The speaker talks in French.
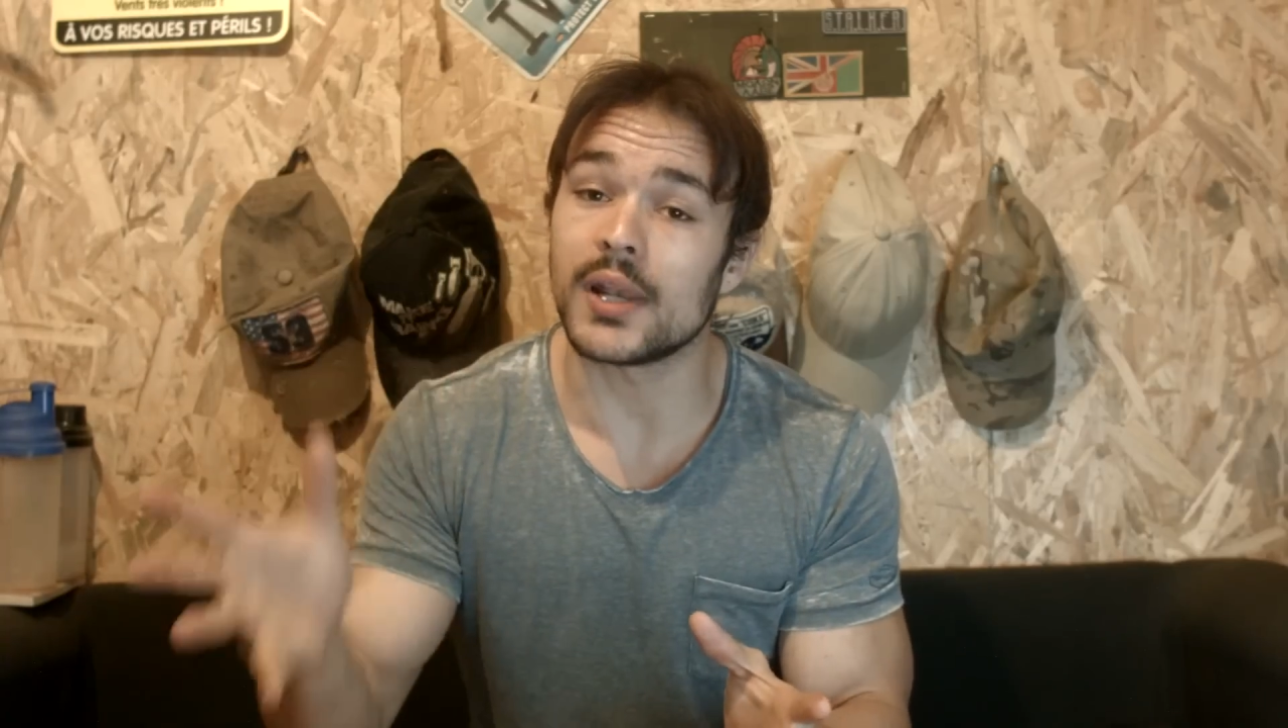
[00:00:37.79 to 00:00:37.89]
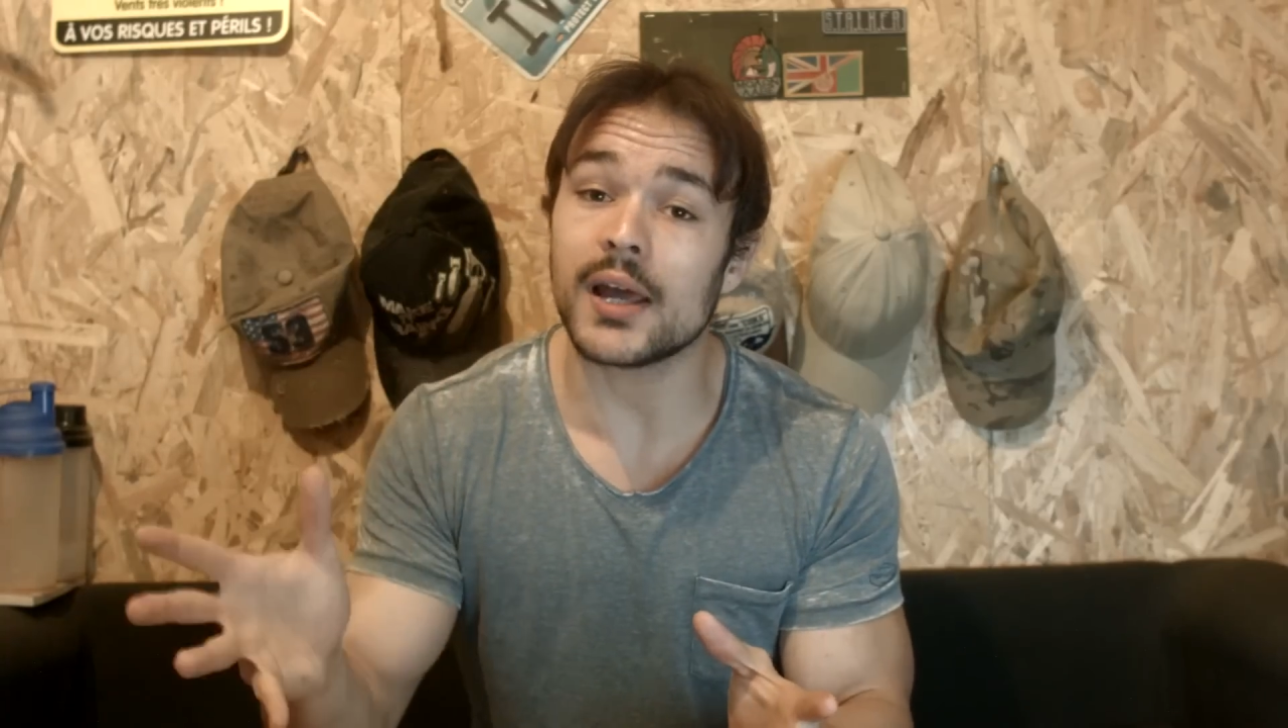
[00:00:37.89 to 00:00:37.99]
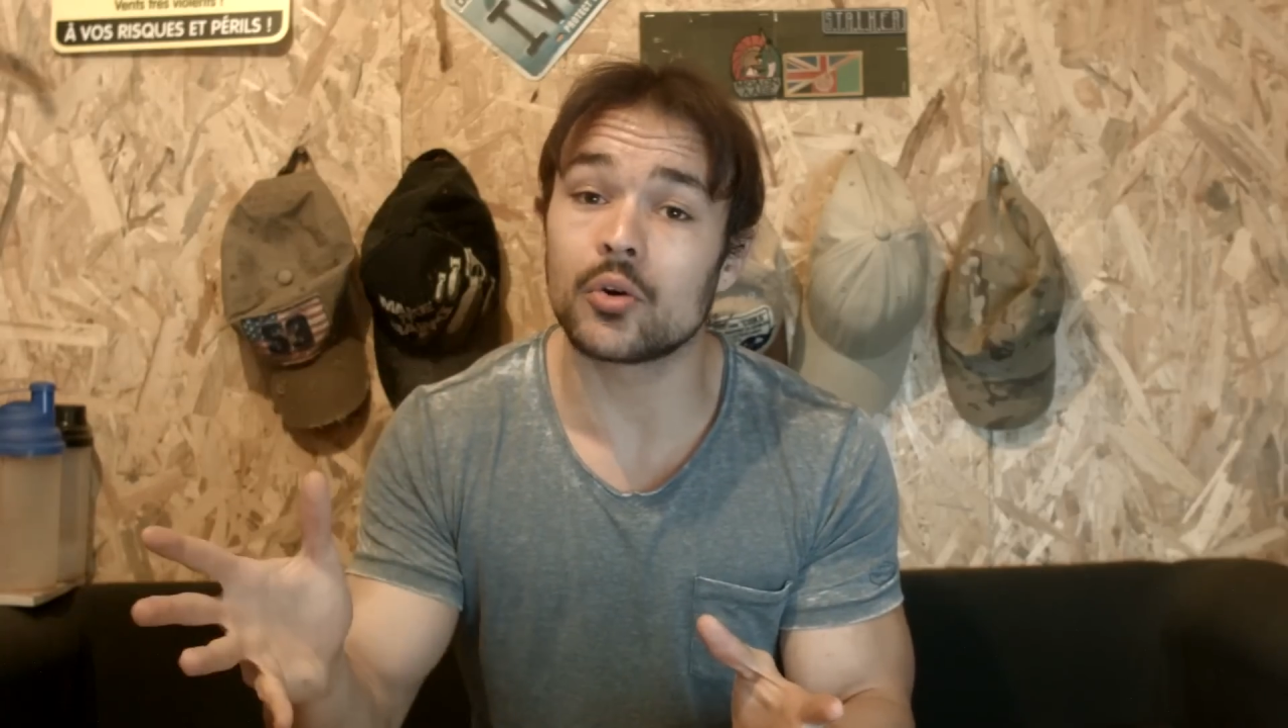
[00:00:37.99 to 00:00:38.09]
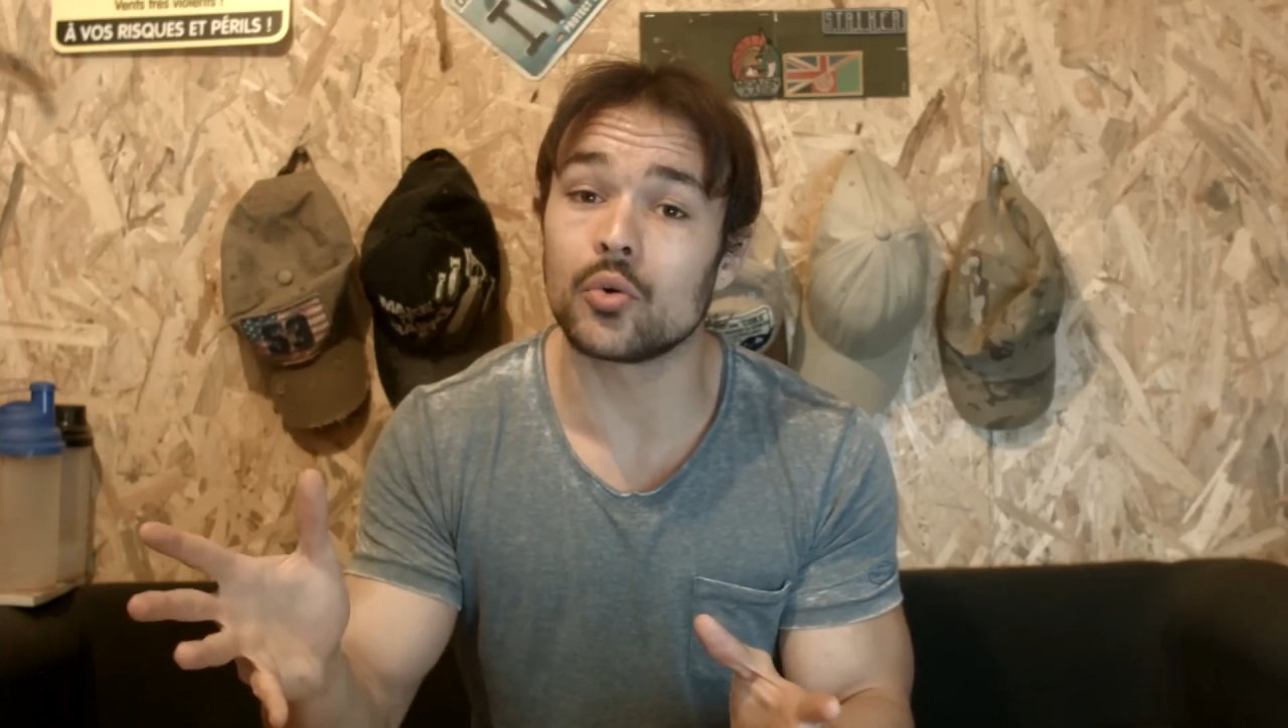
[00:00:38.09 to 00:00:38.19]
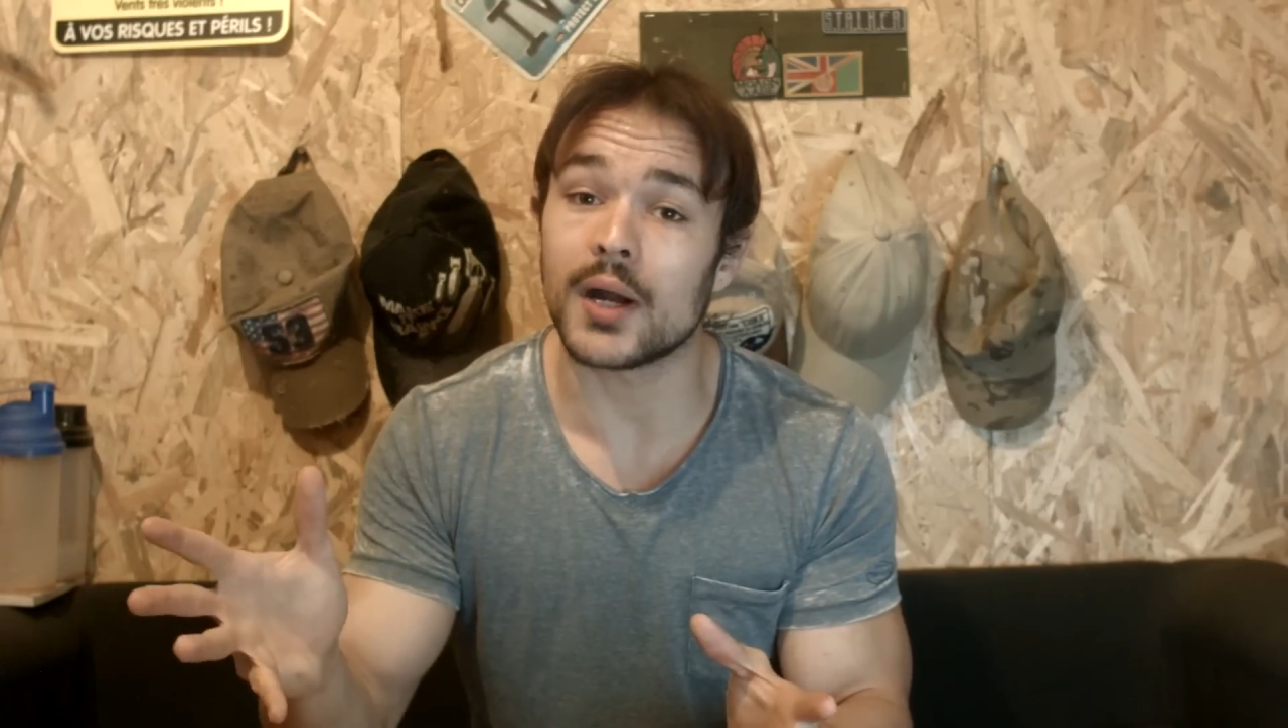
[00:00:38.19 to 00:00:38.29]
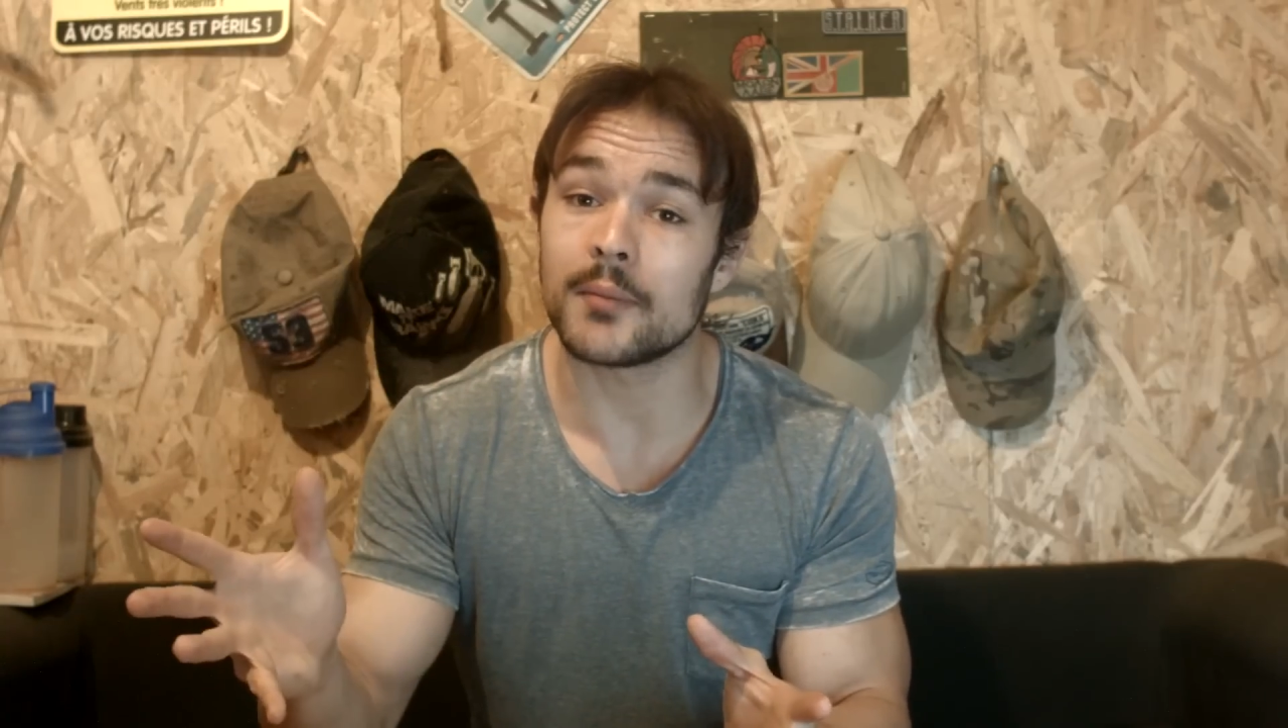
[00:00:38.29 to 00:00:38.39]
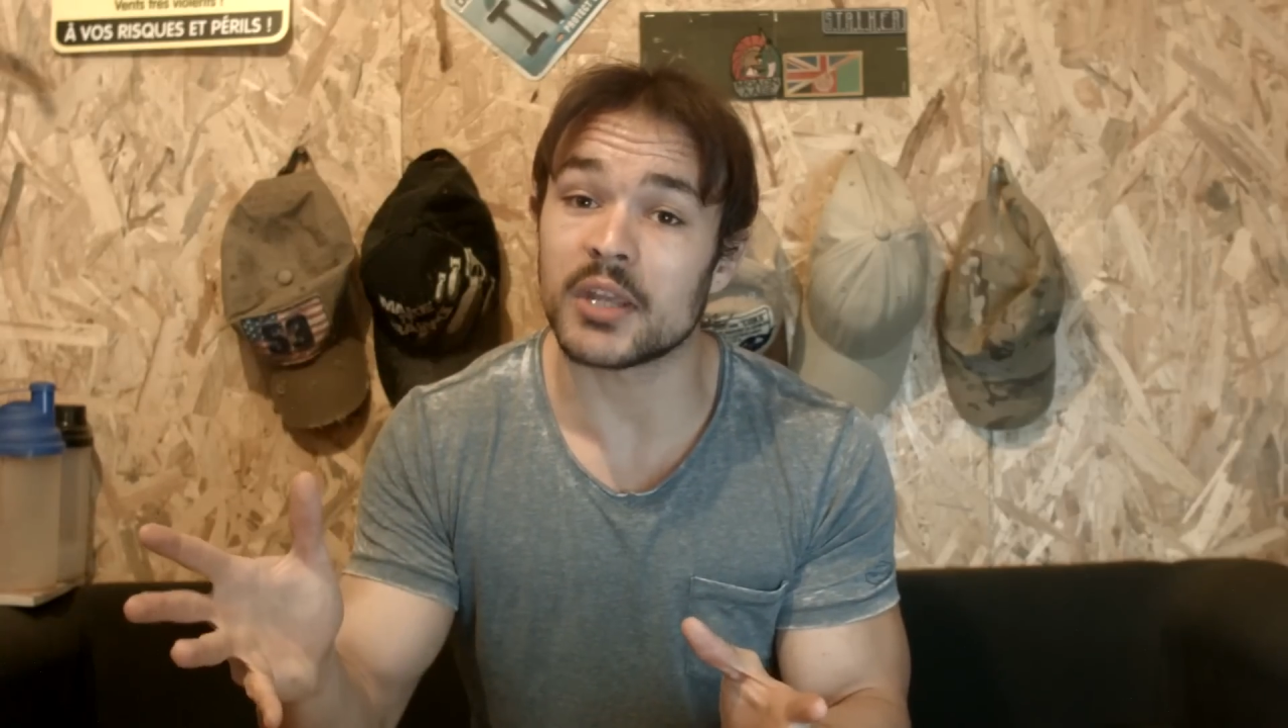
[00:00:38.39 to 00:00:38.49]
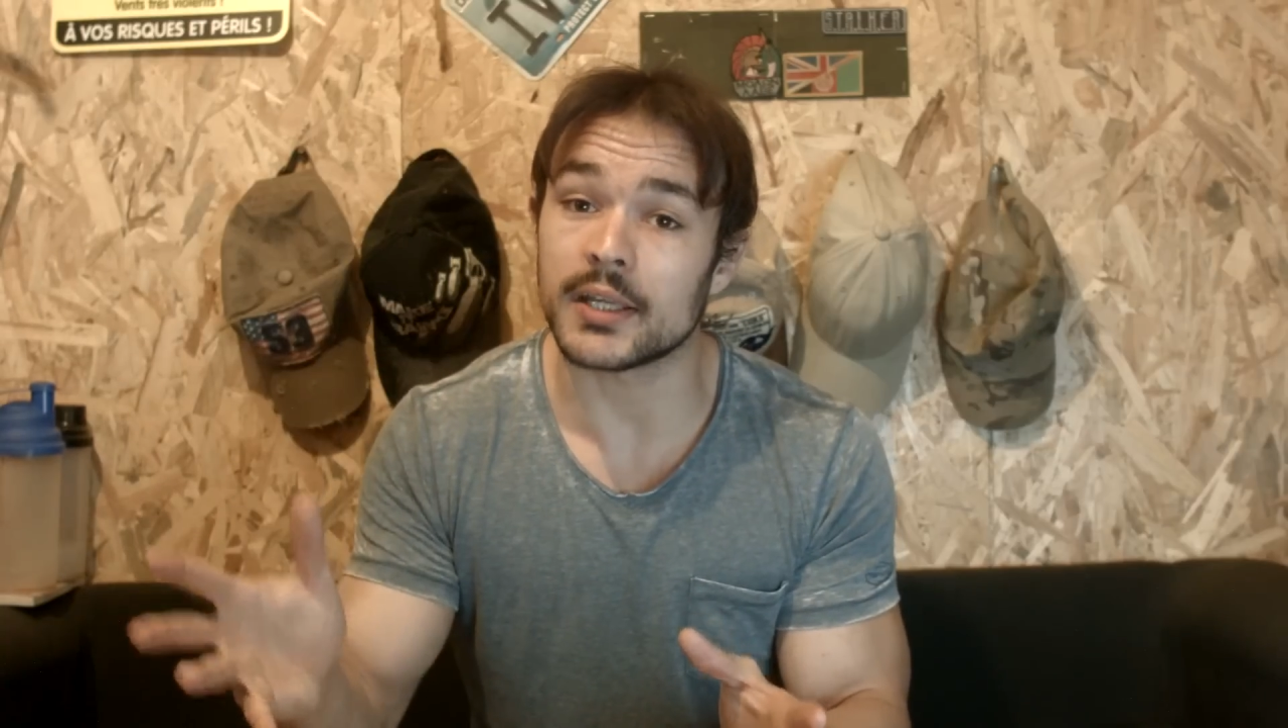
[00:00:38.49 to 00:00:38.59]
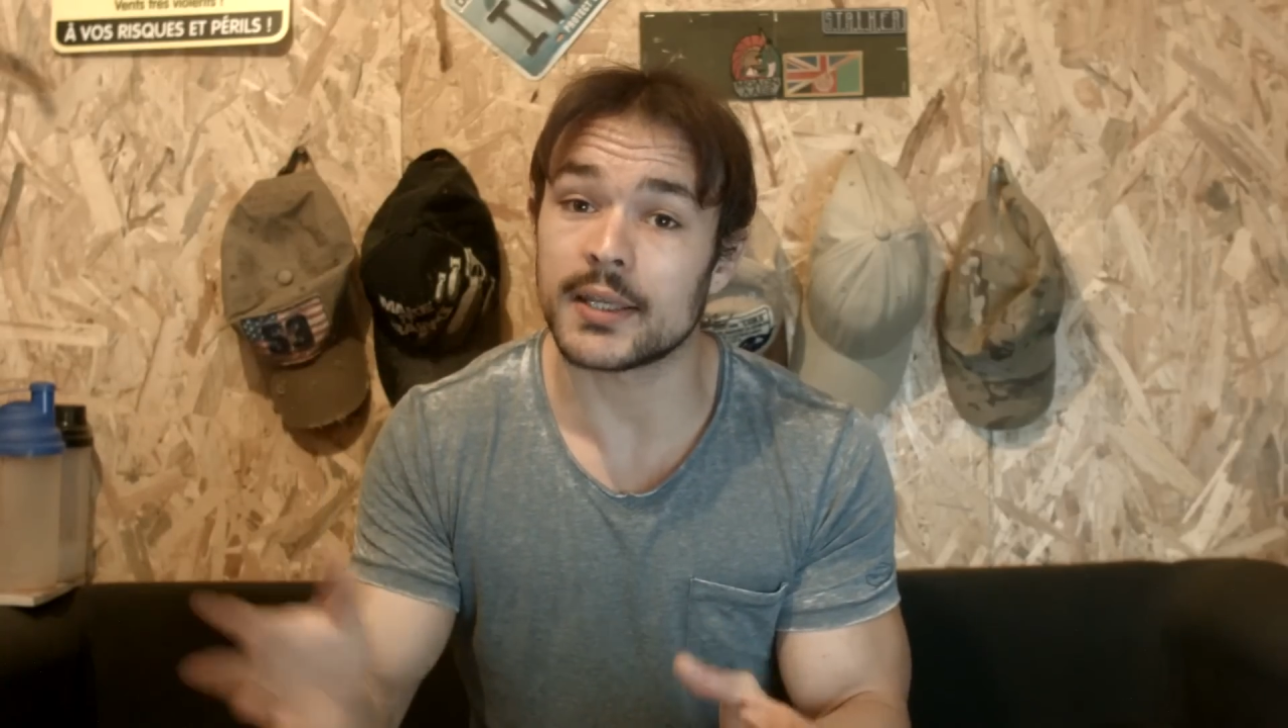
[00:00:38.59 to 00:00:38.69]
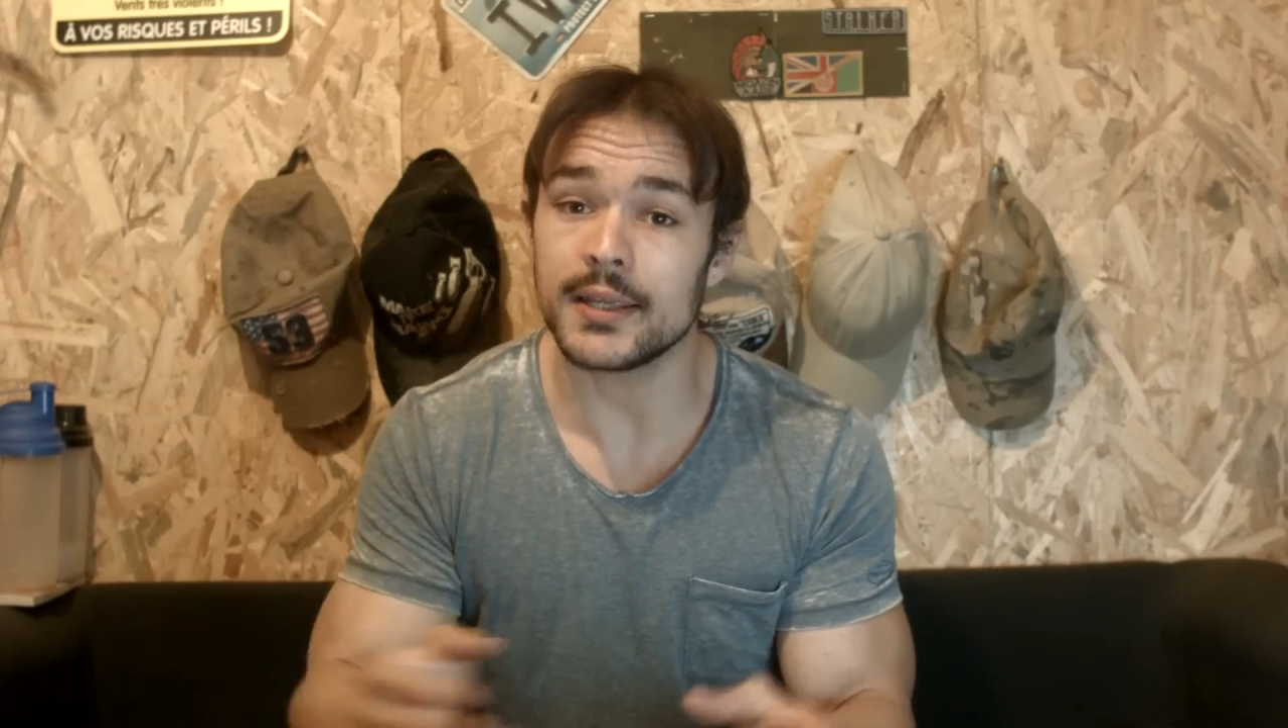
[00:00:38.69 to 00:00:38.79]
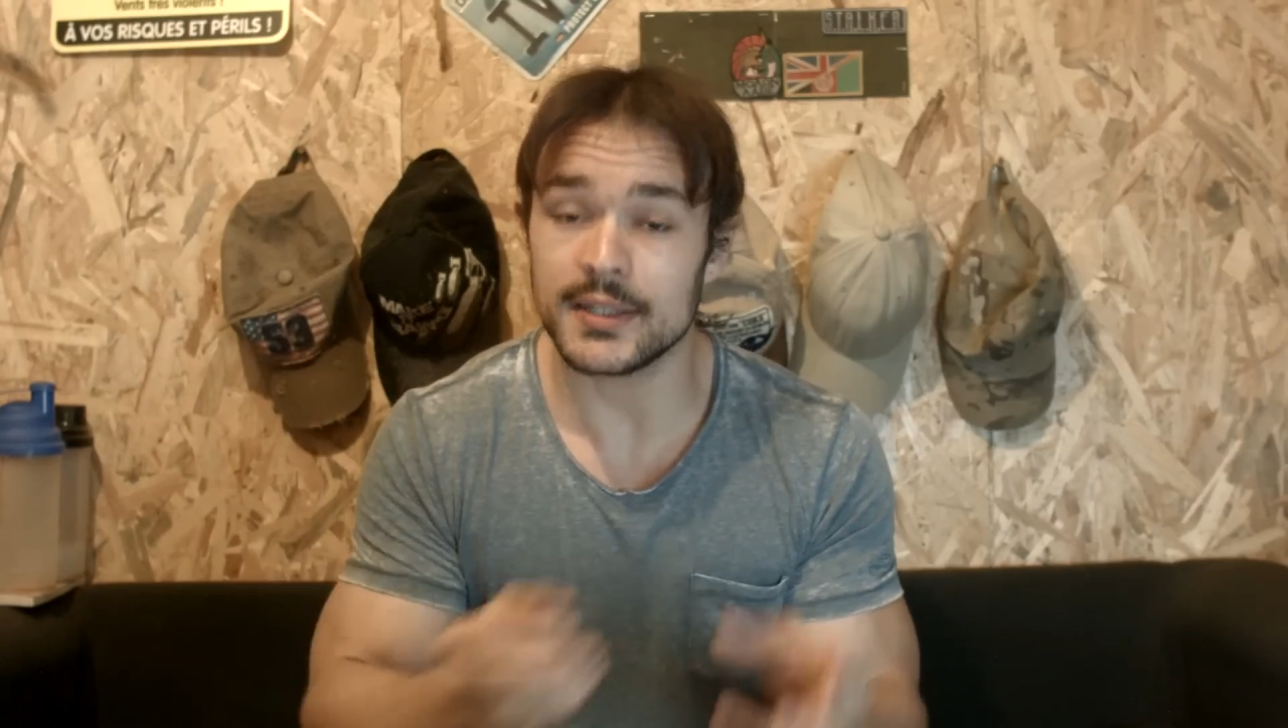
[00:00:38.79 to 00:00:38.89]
l'argot américain